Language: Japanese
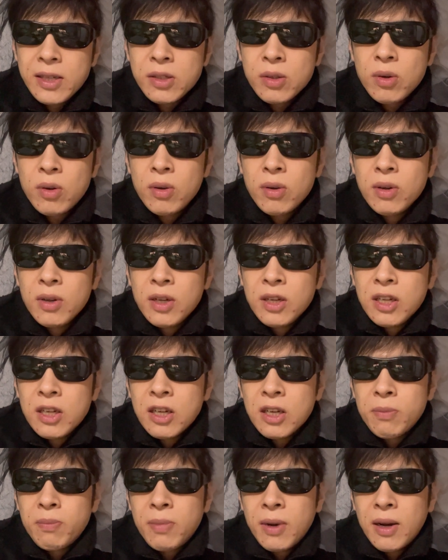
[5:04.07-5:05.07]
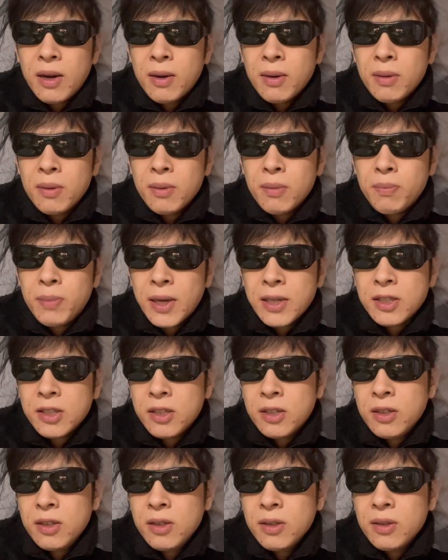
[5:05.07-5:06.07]
その、やっぱ、
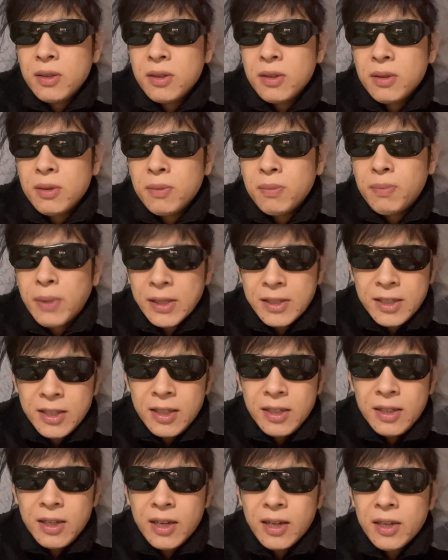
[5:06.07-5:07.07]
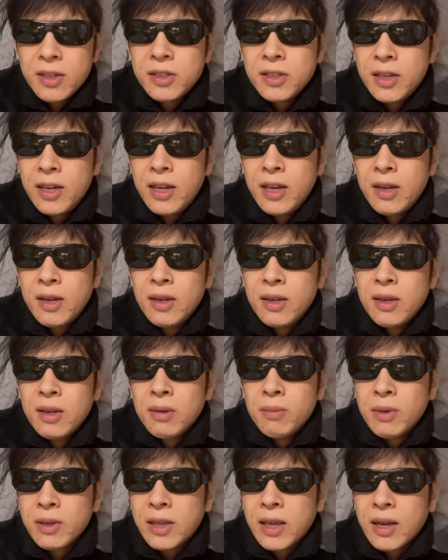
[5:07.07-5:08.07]
罰、罰って感じで、
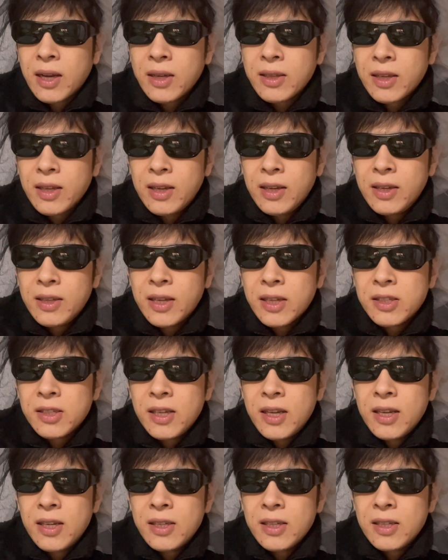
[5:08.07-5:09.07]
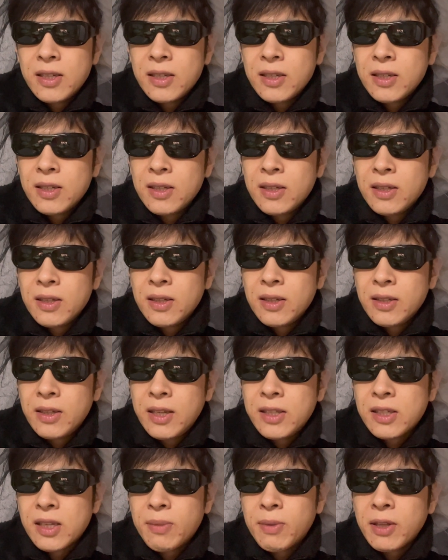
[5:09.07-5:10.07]
まあ、結果的に脱税
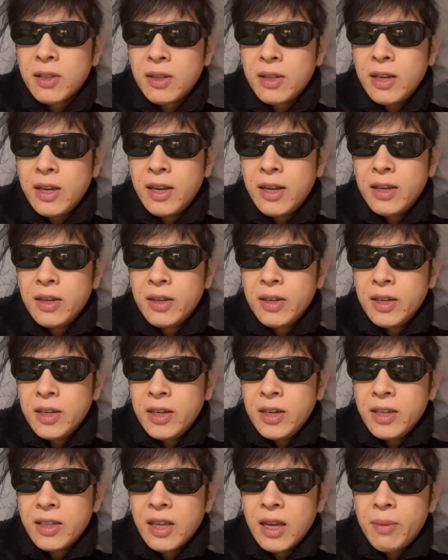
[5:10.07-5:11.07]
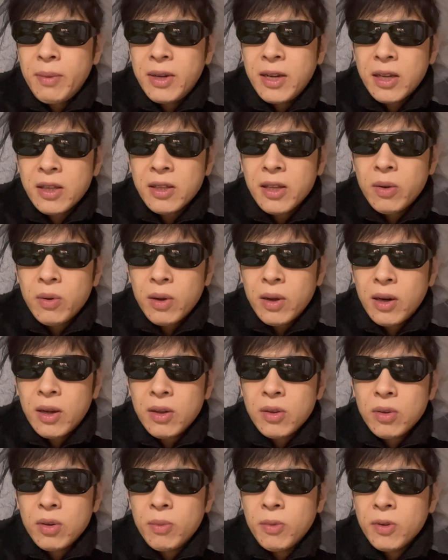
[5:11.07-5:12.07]
で捕まって、痛い目にあったのかな
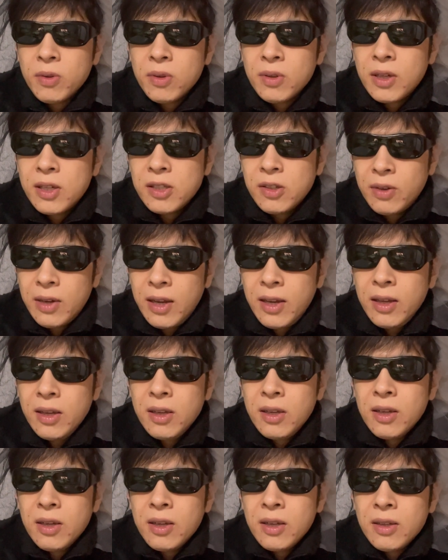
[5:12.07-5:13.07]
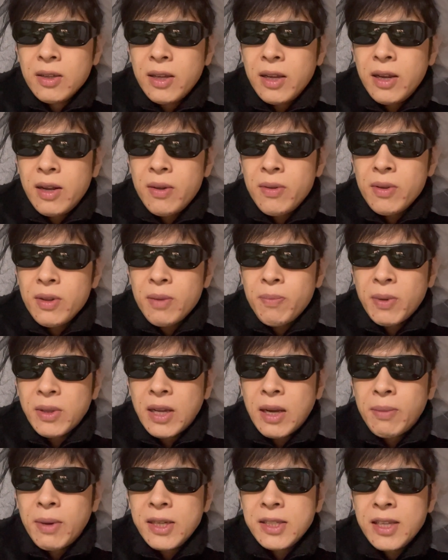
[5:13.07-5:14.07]
と思うんですよね。で、やっぱ
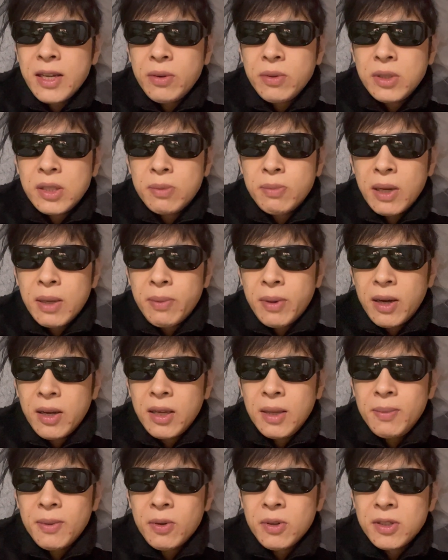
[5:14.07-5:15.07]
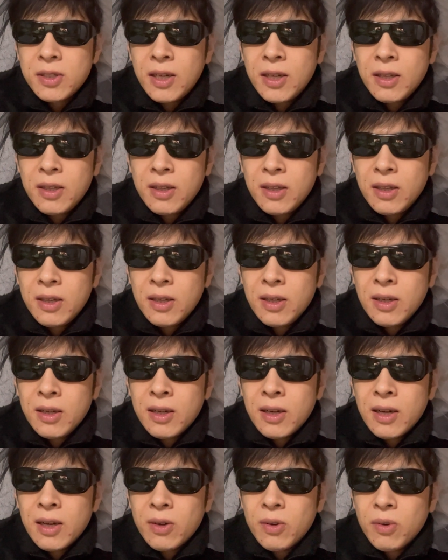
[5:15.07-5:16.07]
名前さえ打っちまえば、今の時代、
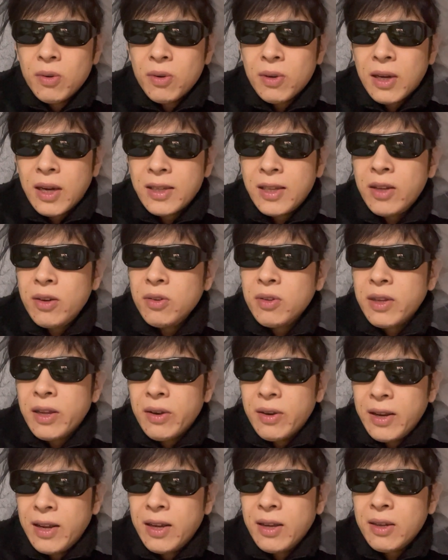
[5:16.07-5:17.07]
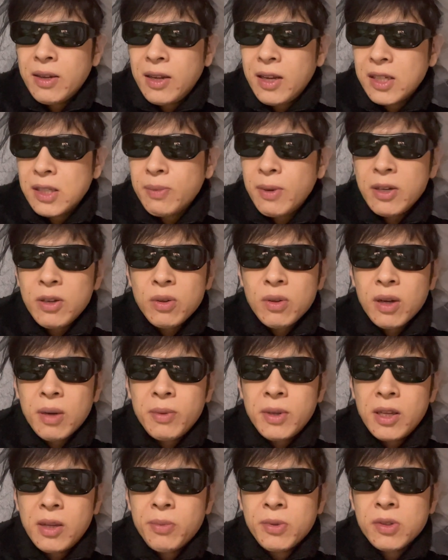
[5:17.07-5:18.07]
あの、勝てるんだよね。ヘズマリュウとか見
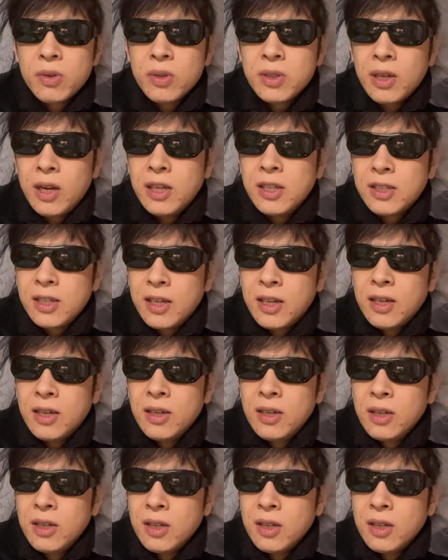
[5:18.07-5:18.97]
ててもそうじゃないですか。